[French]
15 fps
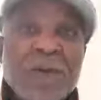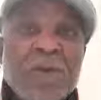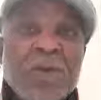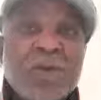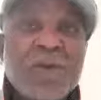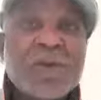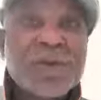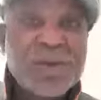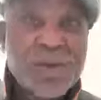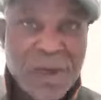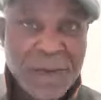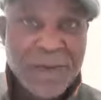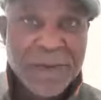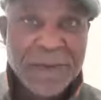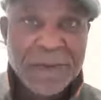Nous
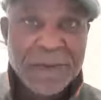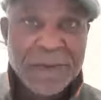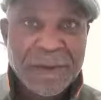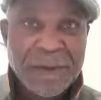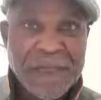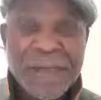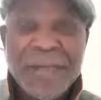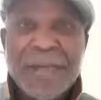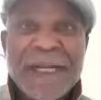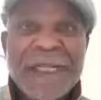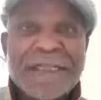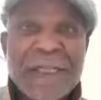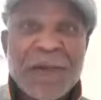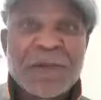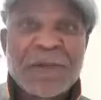sommes des
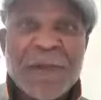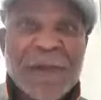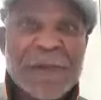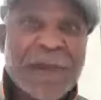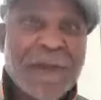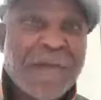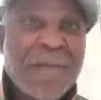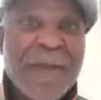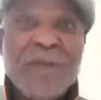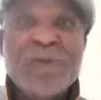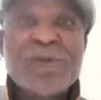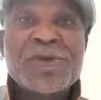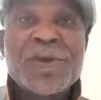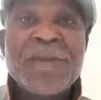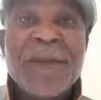pratiquants de la SAP, mais
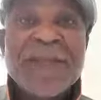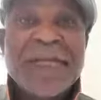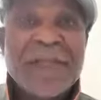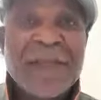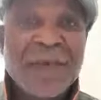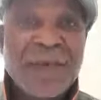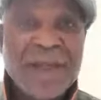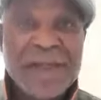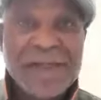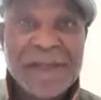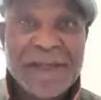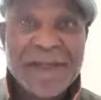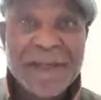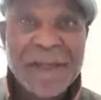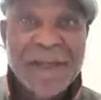nous ne sommes pas des
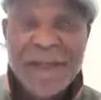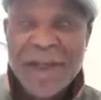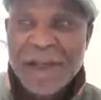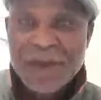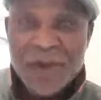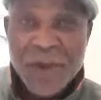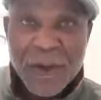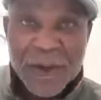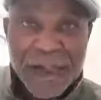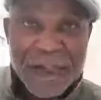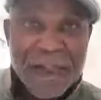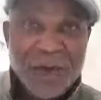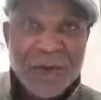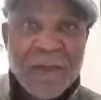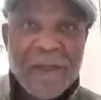théoriciens. Donc la
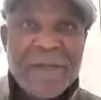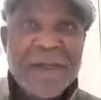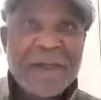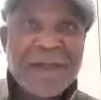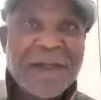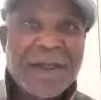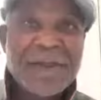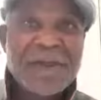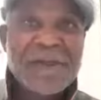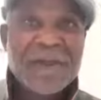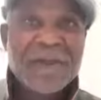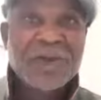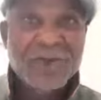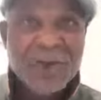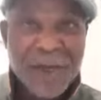théorie
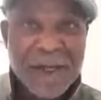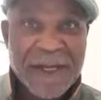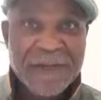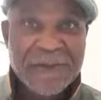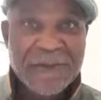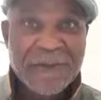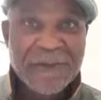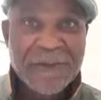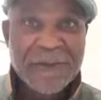m'intéresse, je regarde.